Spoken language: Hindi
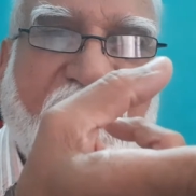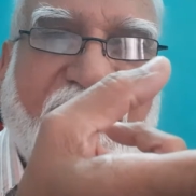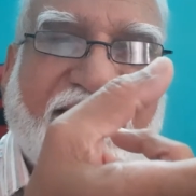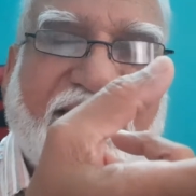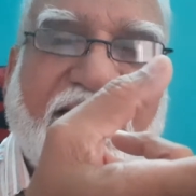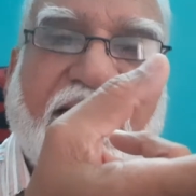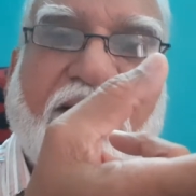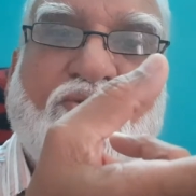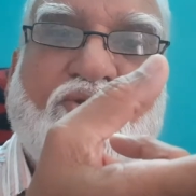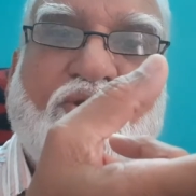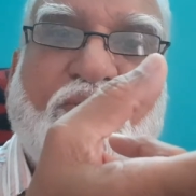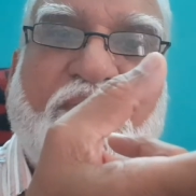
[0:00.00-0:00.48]

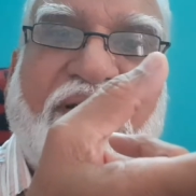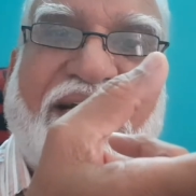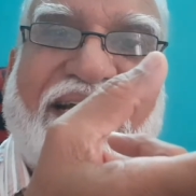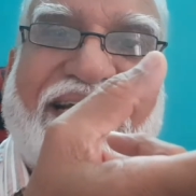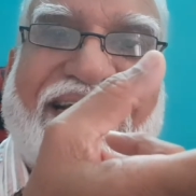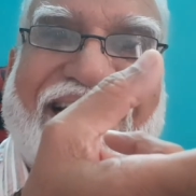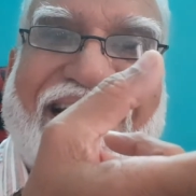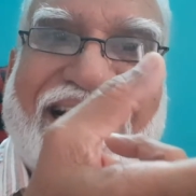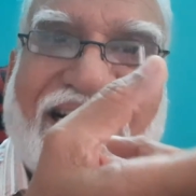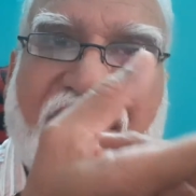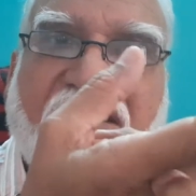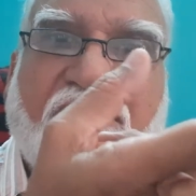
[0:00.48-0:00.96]
जैसे उस पर
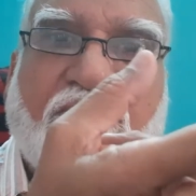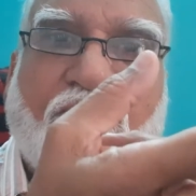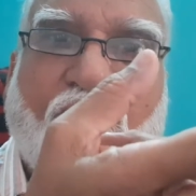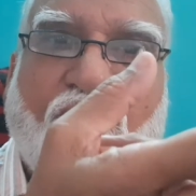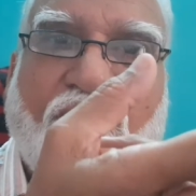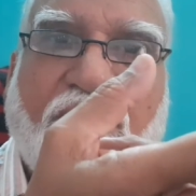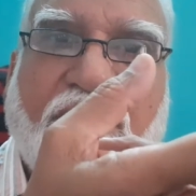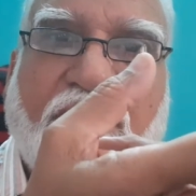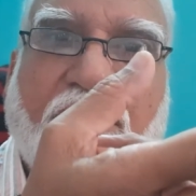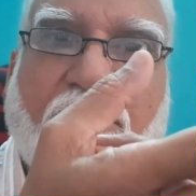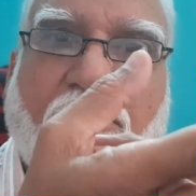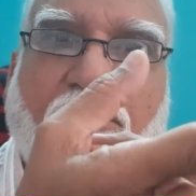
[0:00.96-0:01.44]
टेंस
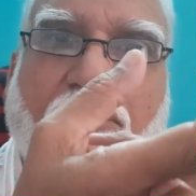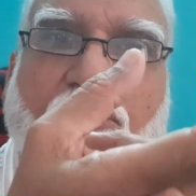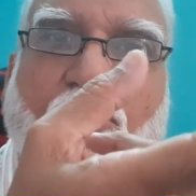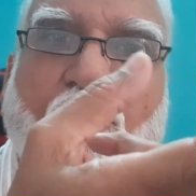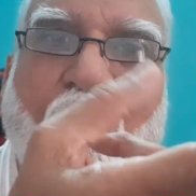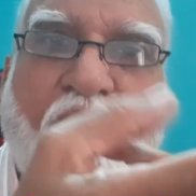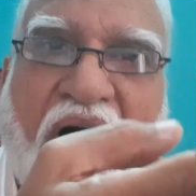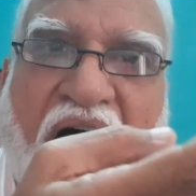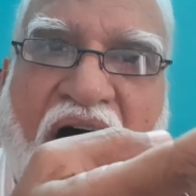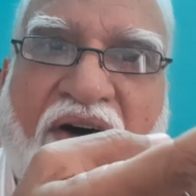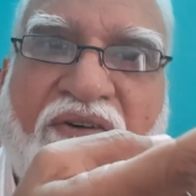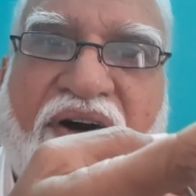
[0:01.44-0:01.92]
होगी
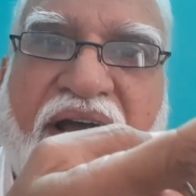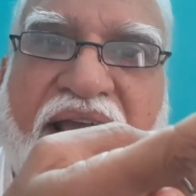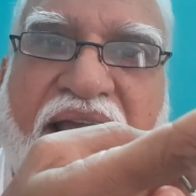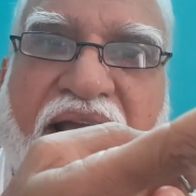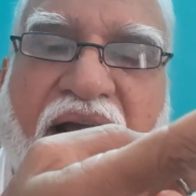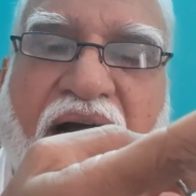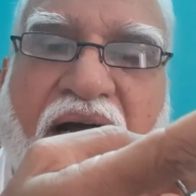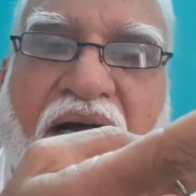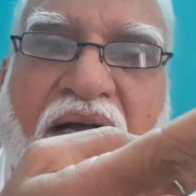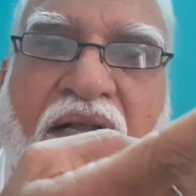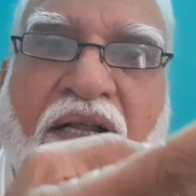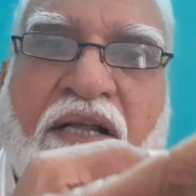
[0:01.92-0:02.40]
घुमाव
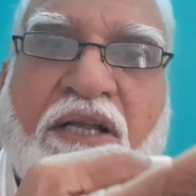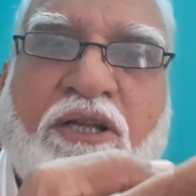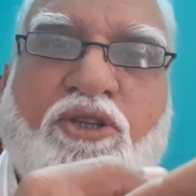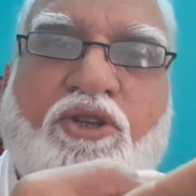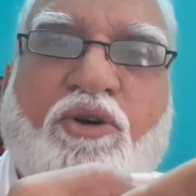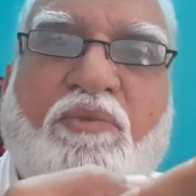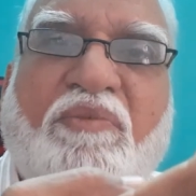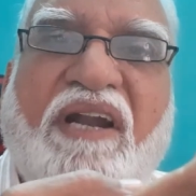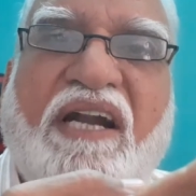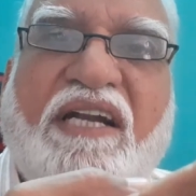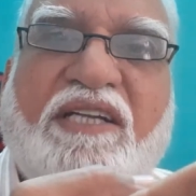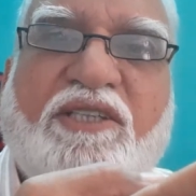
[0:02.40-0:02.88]
आएगा
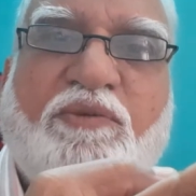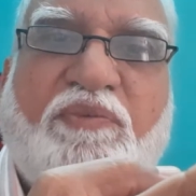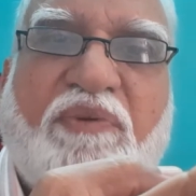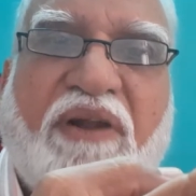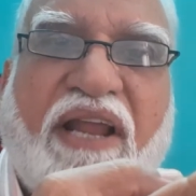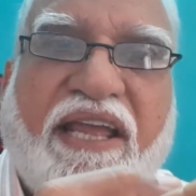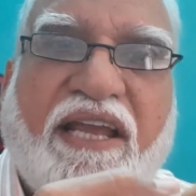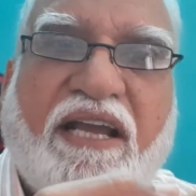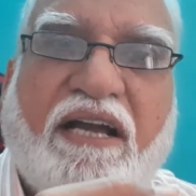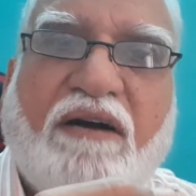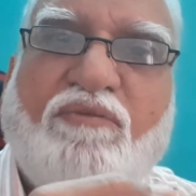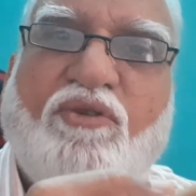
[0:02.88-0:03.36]
तो ब्लड
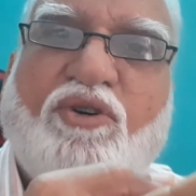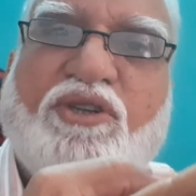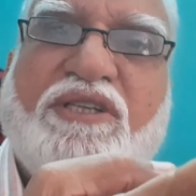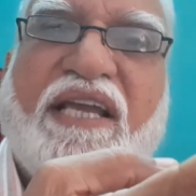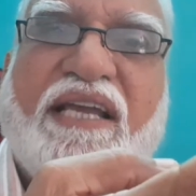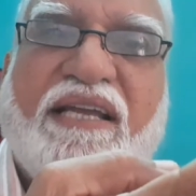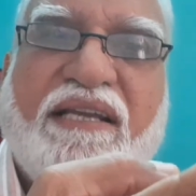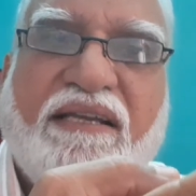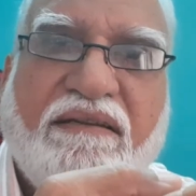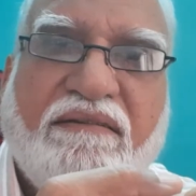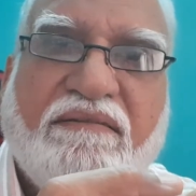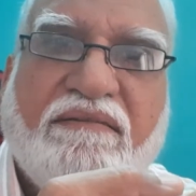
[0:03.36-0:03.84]
सप्लाई कम हो
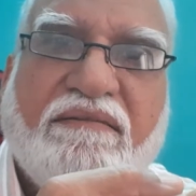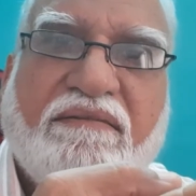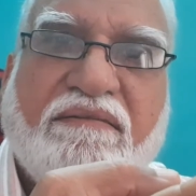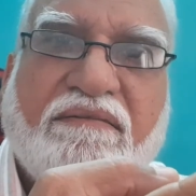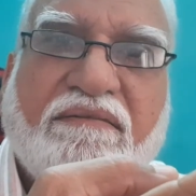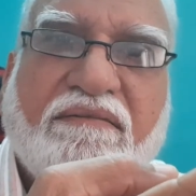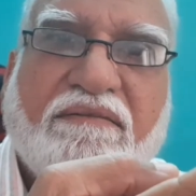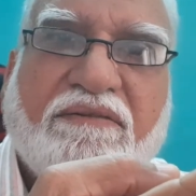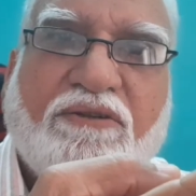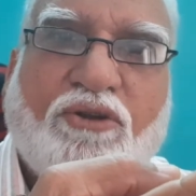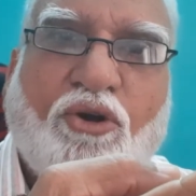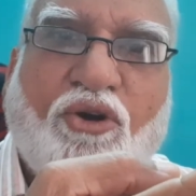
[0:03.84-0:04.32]
जाएगी
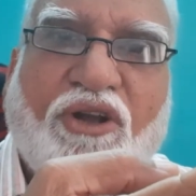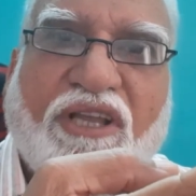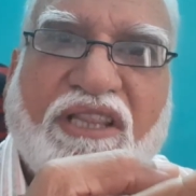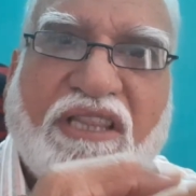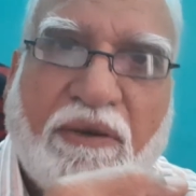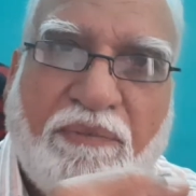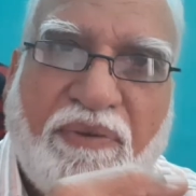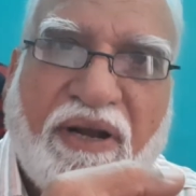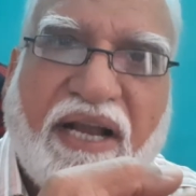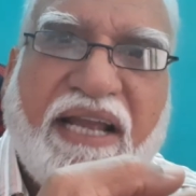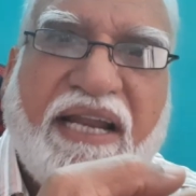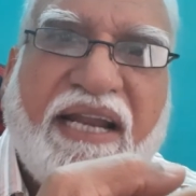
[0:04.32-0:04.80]
क्योंकि
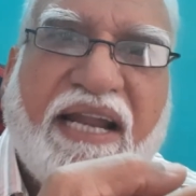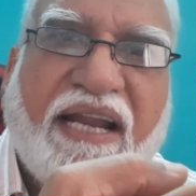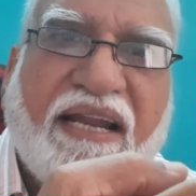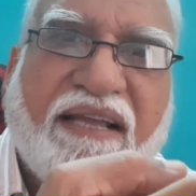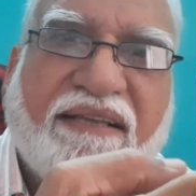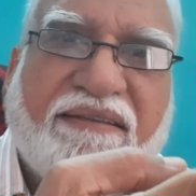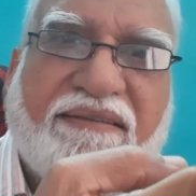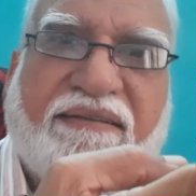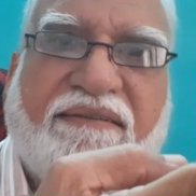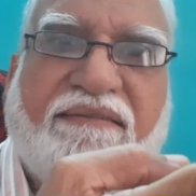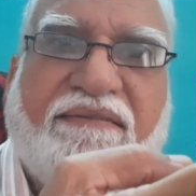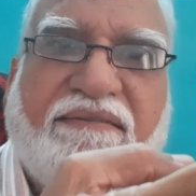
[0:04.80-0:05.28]
दब गई ना
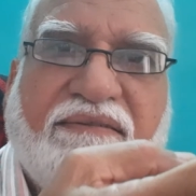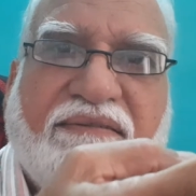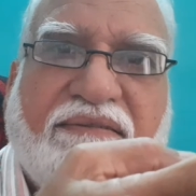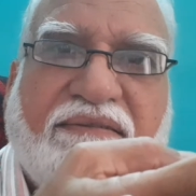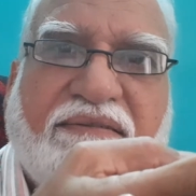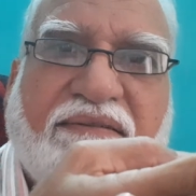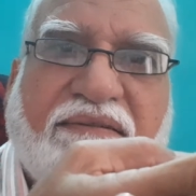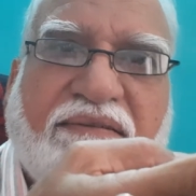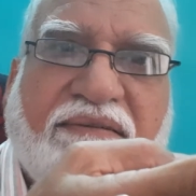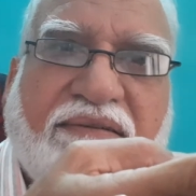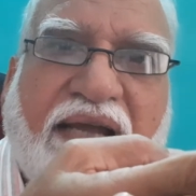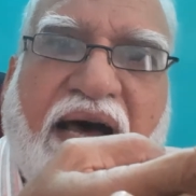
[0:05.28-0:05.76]
नस
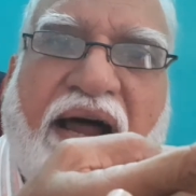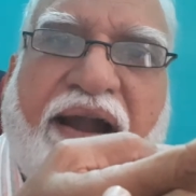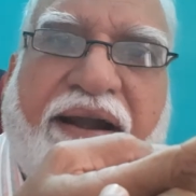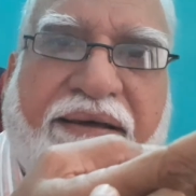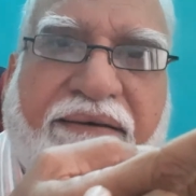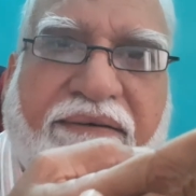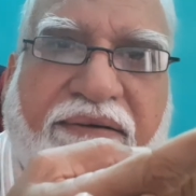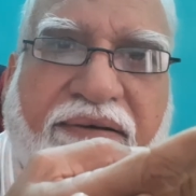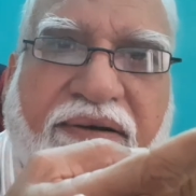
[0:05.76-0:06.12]
नाड़